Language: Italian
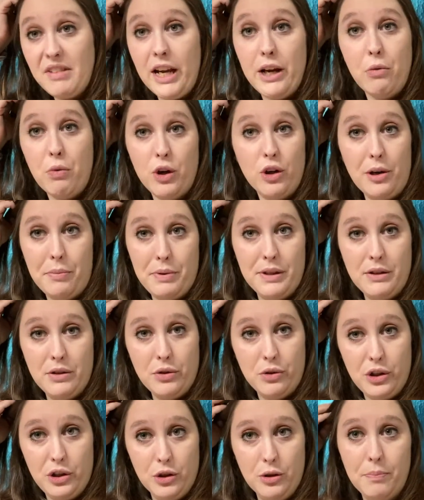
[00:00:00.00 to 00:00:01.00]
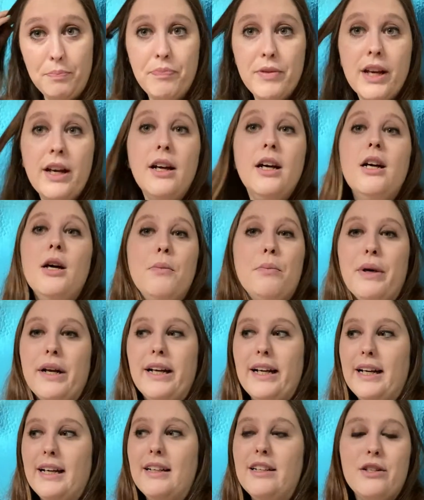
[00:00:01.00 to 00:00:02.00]
è quello che penso io,
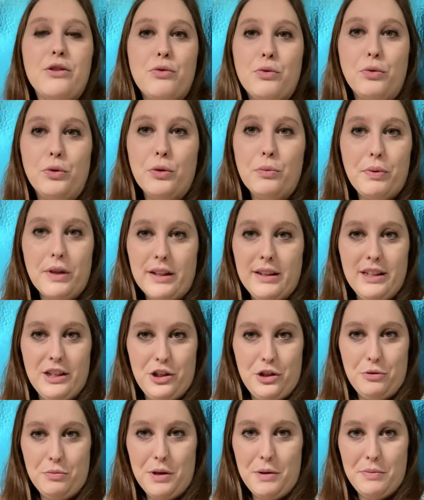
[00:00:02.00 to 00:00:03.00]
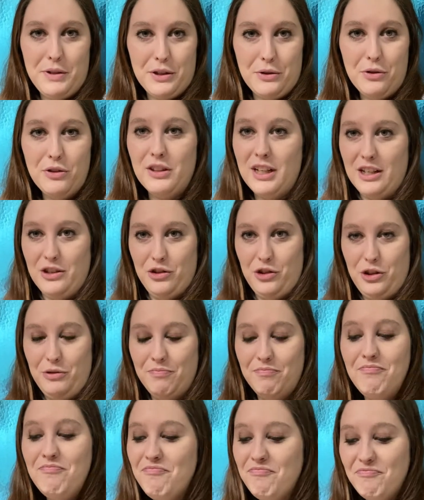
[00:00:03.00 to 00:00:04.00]
perché nessuno partecipa ai miei sondaggi